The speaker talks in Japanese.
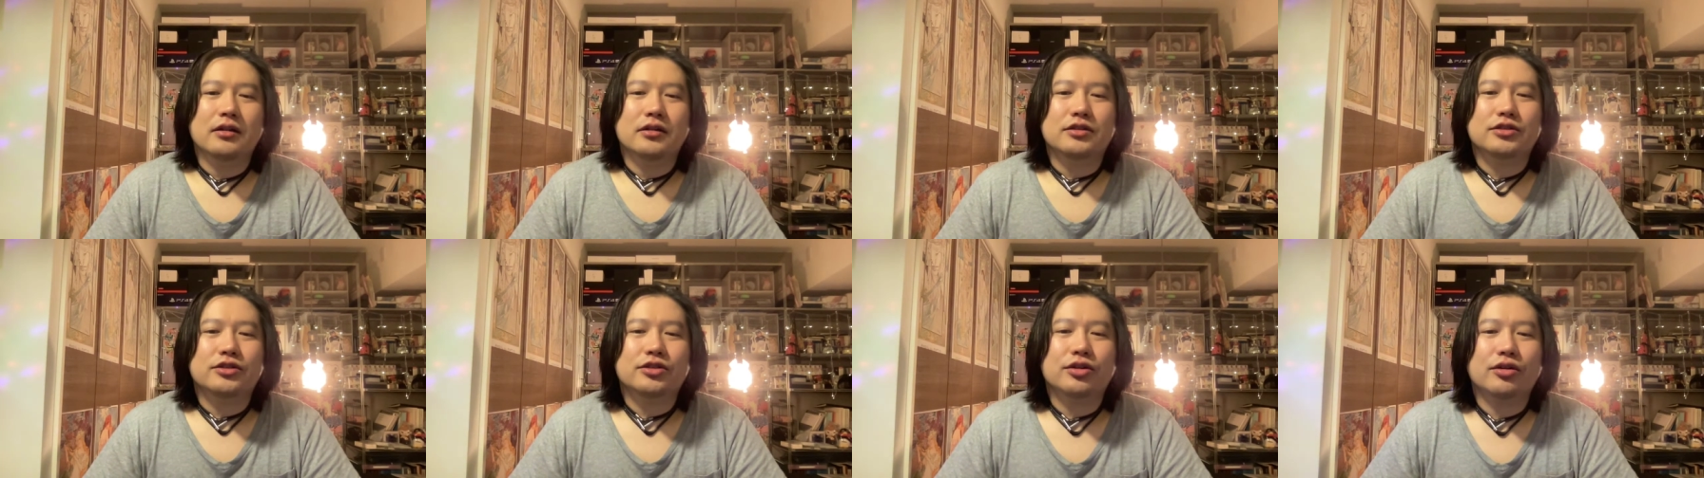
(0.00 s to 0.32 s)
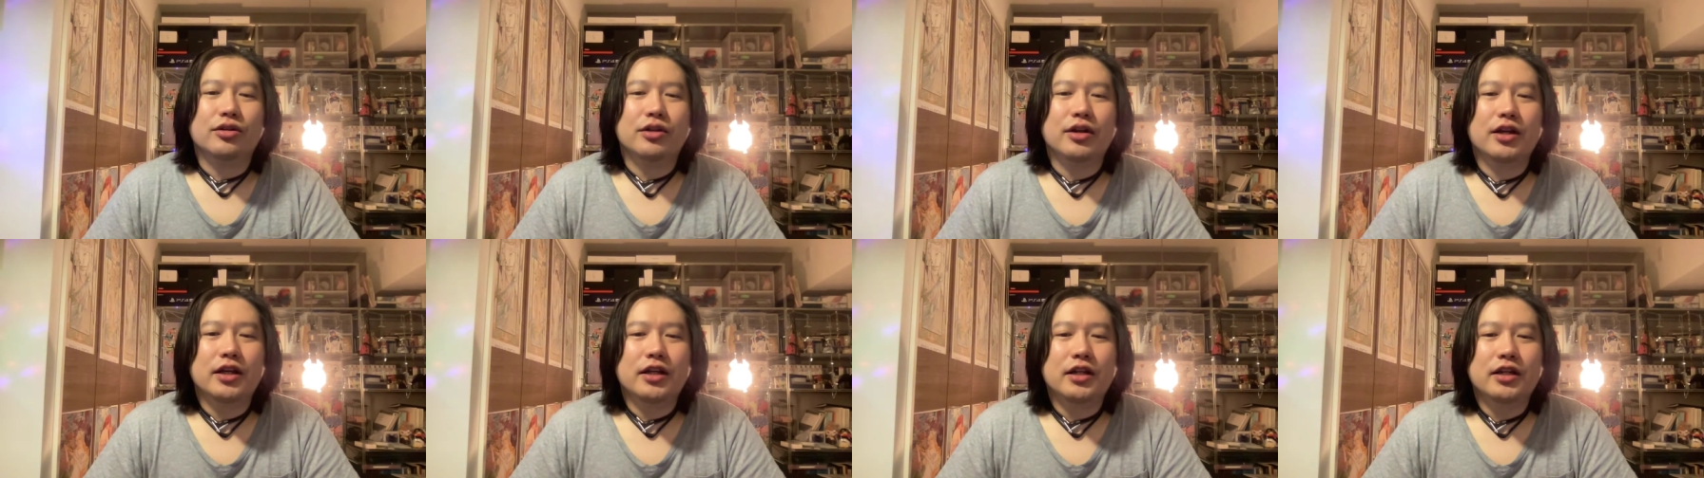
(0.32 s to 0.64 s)
そ
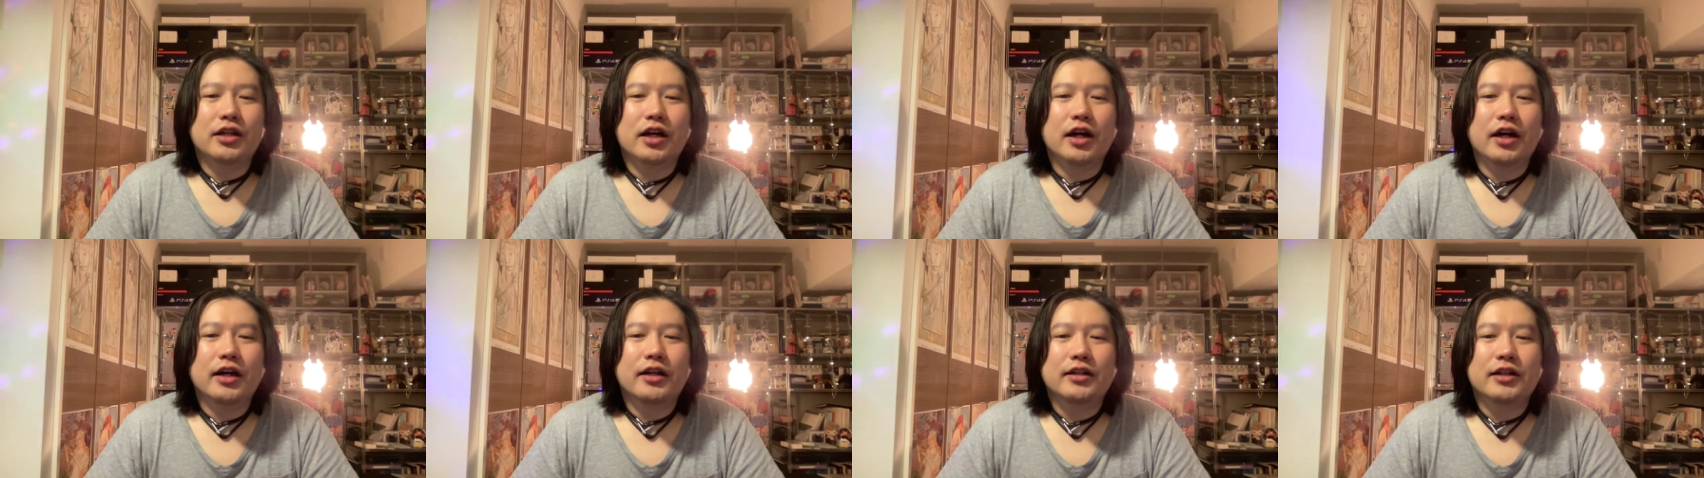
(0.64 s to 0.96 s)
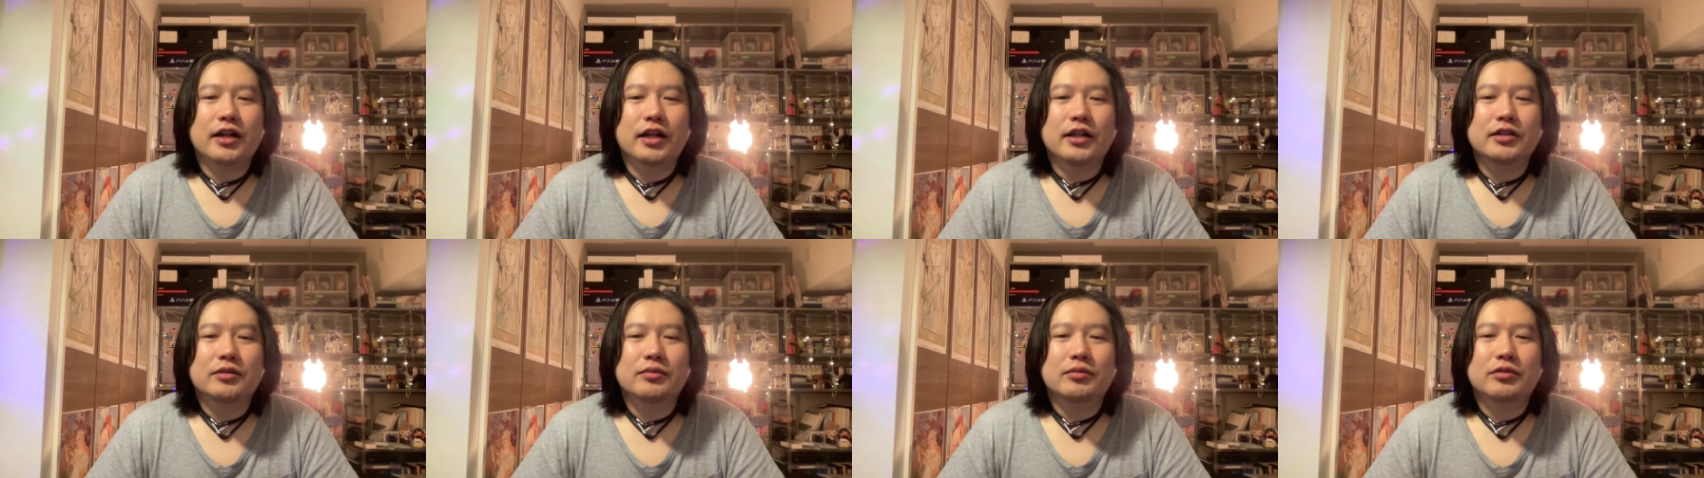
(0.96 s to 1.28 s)
れ以外
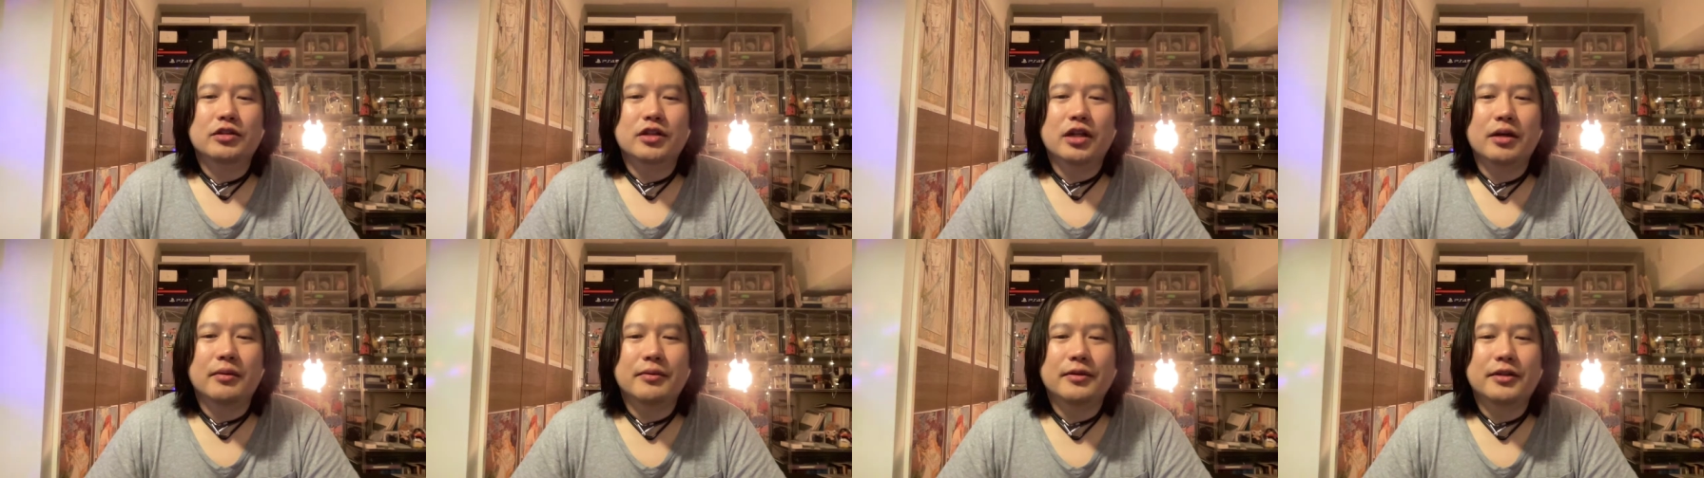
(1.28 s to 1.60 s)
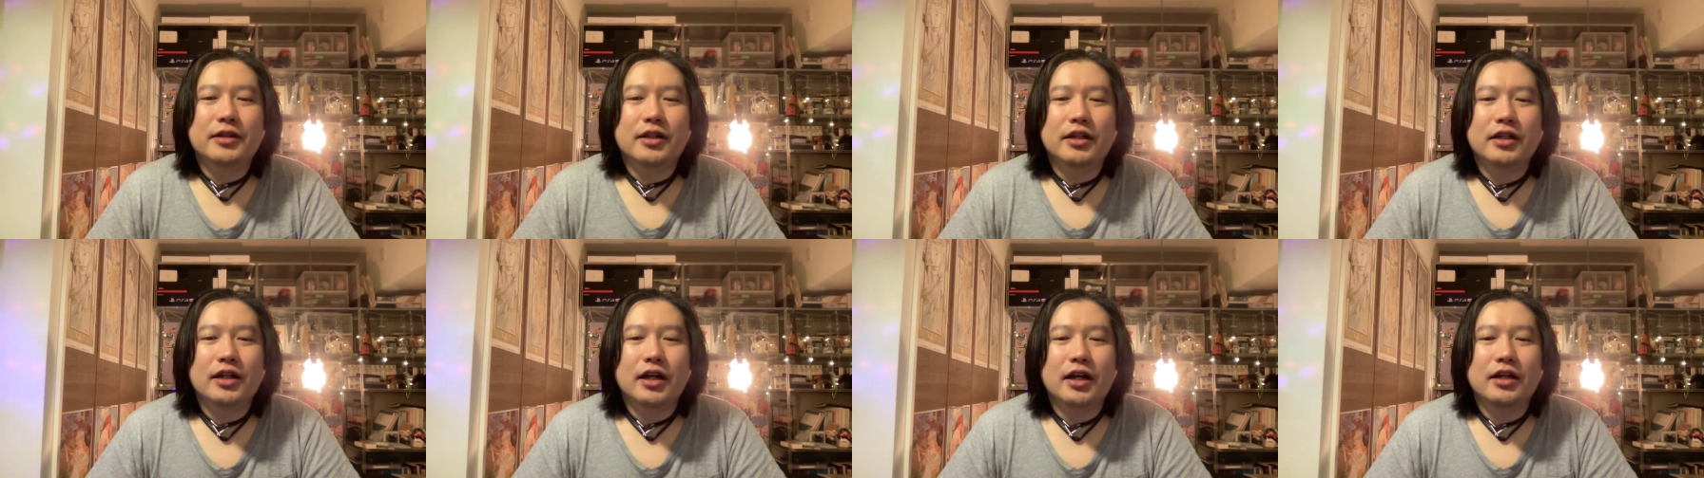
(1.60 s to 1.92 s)
何も食べ
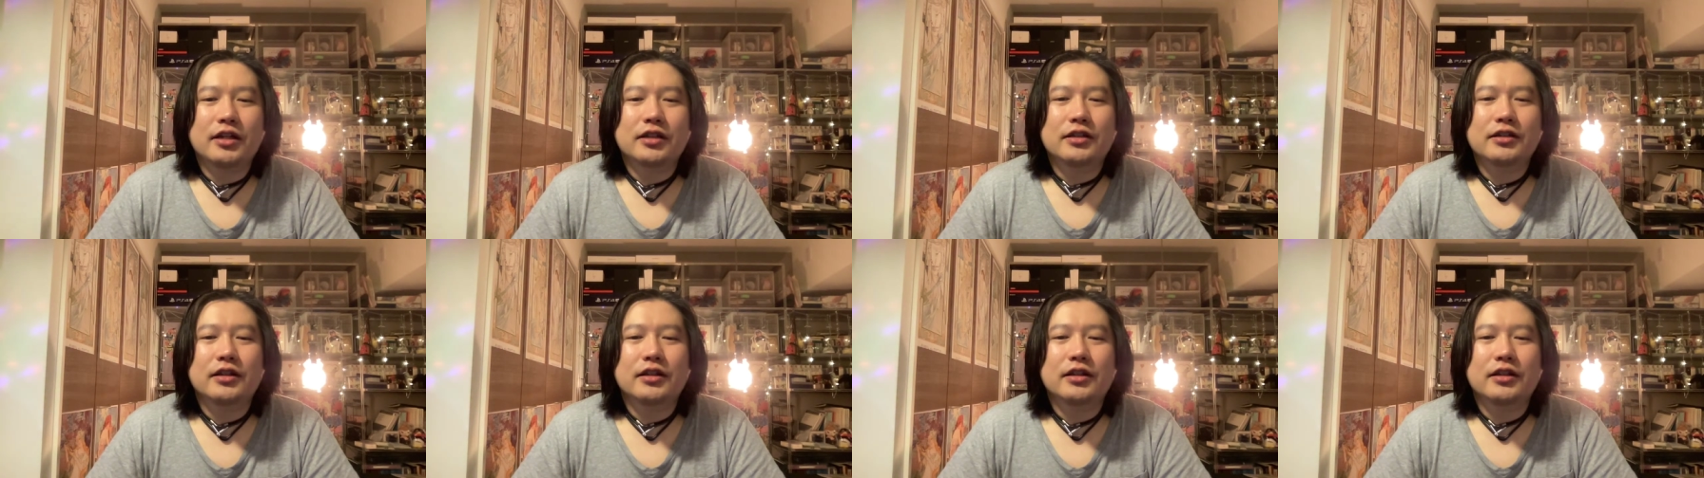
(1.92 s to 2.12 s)
てない